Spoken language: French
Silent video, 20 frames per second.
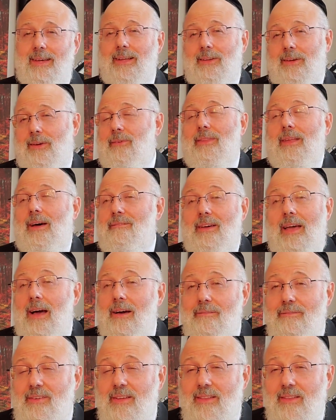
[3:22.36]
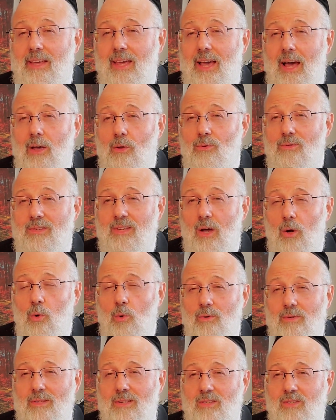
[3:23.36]
qu'on avait invité à une
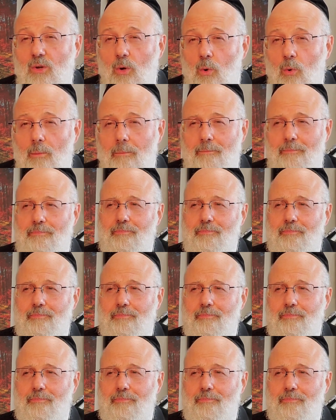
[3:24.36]
circoncision.